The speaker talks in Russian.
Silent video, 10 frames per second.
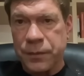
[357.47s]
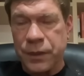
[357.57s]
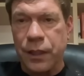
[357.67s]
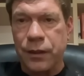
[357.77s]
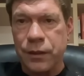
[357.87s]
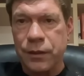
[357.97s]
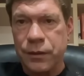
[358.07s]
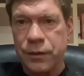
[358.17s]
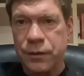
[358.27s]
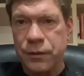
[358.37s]
Как
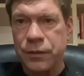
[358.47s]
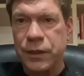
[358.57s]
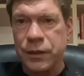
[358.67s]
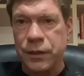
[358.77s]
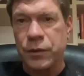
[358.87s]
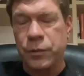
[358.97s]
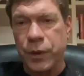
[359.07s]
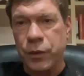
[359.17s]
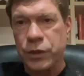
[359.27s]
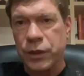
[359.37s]
видите,
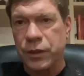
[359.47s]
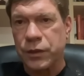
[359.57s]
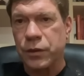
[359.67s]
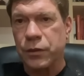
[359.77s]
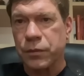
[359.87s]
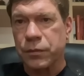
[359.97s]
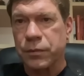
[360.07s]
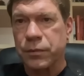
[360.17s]
получилось, что